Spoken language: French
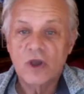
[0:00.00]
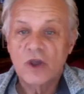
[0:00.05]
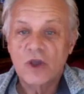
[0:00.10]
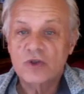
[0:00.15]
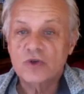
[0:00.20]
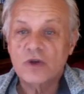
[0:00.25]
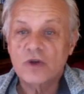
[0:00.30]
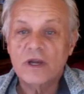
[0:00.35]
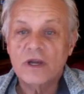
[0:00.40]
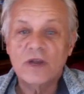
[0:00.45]

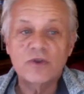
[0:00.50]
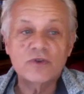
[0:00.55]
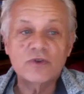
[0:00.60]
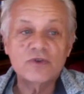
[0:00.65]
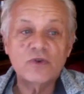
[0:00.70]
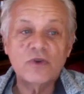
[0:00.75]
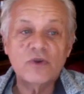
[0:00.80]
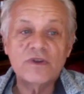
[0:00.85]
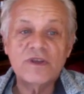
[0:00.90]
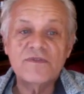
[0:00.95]
sur la
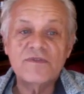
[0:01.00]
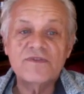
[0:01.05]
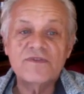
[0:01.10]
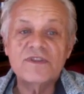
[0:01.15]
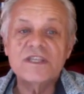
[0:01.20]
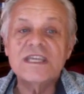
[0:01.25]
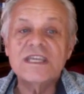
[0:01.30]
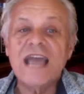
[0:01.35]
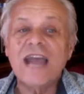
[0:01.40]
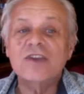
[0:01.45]
notion
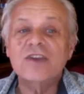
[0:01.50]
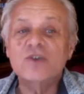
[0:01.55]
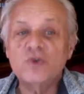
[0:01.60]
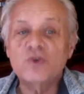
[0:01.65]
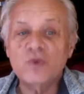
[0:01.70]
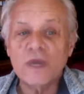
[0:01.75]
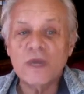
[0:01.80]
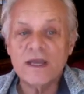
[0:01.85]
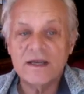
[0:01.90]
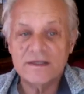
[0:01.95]
d'infini
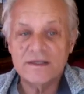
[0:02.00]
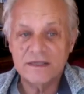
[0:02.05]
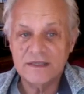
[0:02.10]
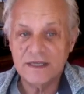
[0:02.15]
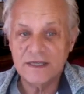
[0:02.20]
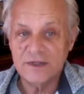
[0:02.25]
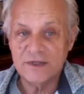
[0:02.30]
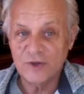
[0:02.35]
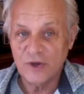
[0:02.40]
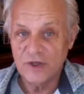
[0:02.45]
actuel,
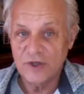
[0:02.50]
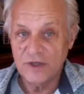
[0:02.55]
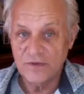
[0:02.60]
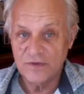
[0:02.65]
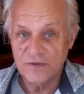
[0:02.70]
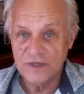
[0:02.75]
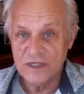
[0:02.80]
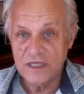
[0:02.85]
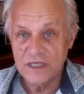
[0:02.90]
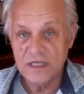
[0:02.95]
c'est-à-dire un
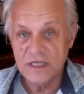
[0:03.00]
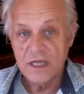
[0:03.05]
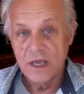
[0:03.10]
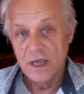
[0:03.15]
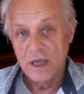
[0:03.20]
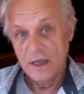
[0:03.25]
infini